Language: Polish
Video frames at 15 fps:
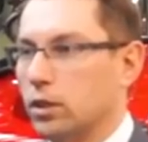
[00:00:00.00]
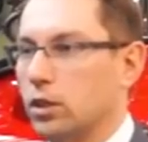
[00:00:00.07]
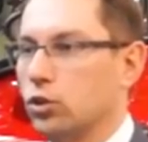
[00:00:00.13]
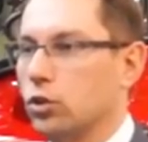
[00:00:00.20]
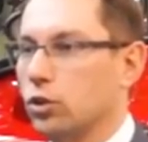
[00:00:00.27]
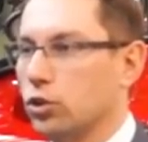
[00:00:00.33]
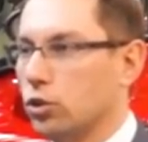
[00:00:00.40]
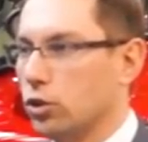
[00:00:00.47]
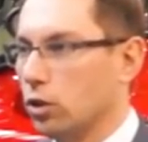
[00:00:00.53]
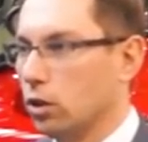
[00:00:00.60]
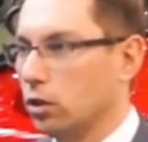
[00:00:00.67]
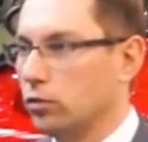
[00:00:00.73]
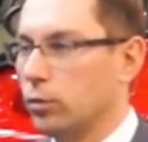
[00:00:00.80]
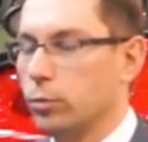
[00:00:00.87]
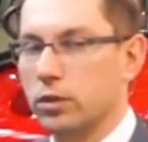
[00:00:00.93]
zależności
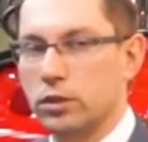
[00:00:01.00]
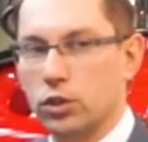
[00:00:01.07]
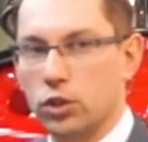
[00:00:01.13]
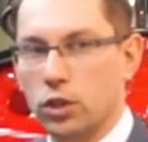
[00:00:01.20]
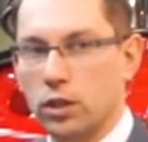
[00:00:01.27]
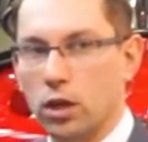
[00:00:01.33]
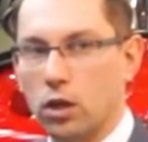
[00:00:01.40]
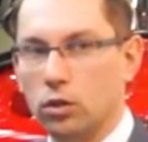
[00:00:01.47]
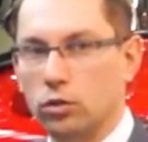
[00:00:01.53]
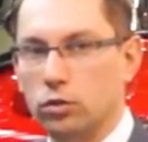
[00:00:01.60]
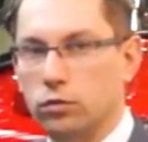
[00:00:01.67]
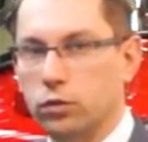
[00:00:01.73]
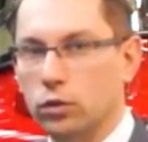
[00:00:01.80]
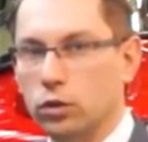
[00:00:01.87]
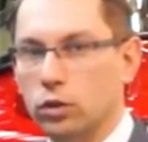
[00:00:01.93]
od wyposażenia od
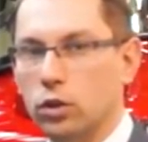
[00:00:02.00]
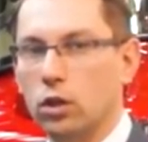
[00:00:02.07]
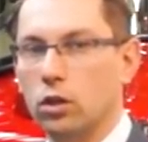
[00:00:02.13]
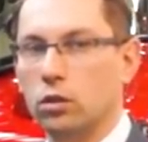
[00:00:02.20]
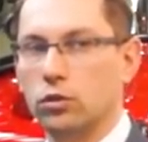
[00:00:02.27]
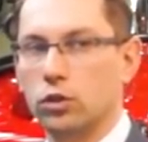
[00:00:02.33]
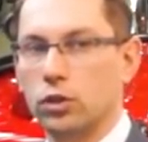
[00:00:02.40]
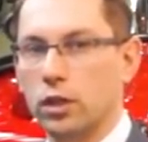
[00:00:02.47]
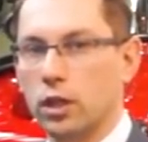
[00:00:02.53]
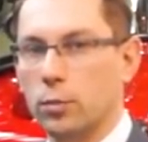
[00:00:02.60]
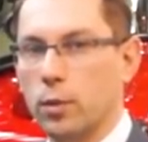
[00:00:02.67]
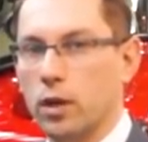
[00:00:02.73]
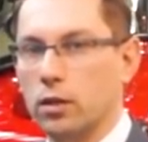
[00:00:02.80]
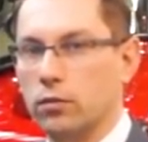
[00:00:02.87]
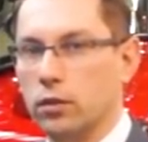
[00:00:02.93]
dwóch do
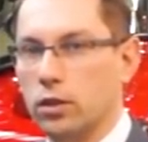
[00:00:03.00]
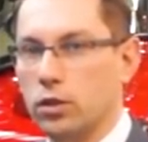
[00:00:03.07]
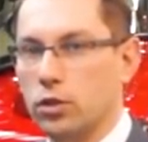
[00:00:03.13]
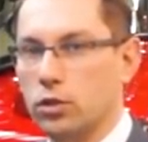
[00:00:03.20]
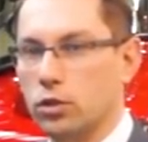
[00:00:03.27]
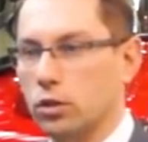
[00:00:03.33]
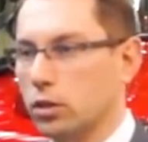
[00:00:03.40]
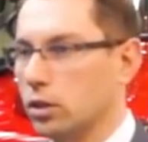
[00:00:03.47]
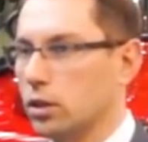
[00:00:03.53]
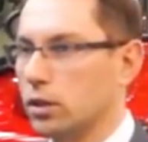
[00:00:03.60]
czterech par wyjść